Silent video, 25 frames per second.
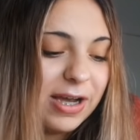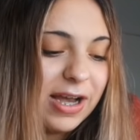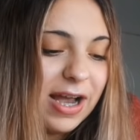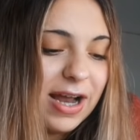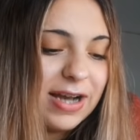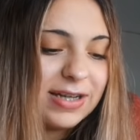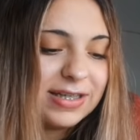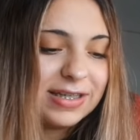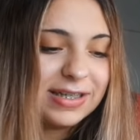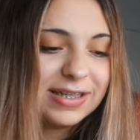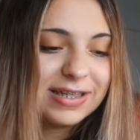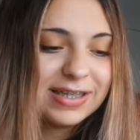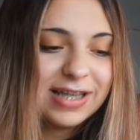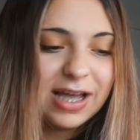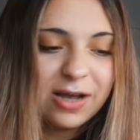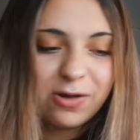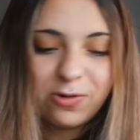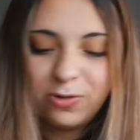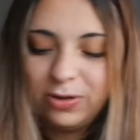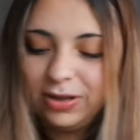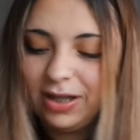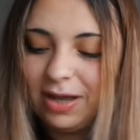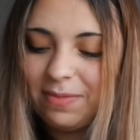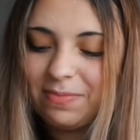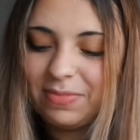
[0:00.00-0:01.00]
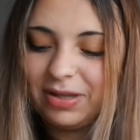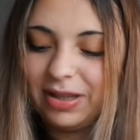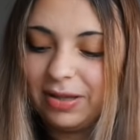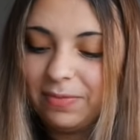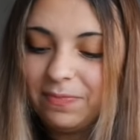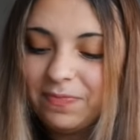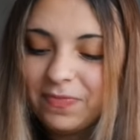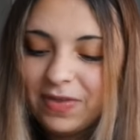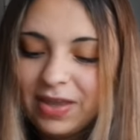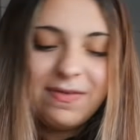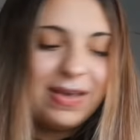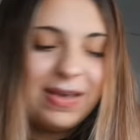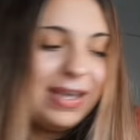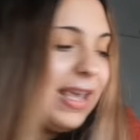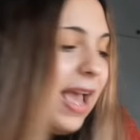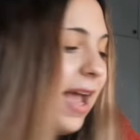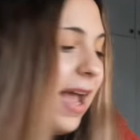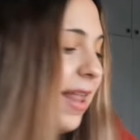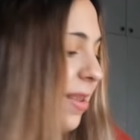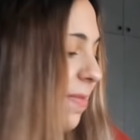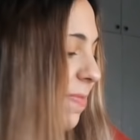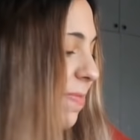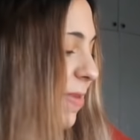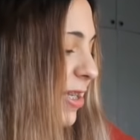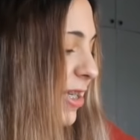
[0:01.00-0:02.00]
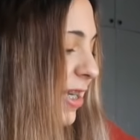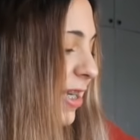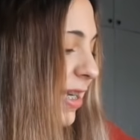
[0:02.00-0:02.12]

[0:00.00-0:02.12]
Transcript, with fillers: Bakarsınız daha kullanmadım. Ve kendi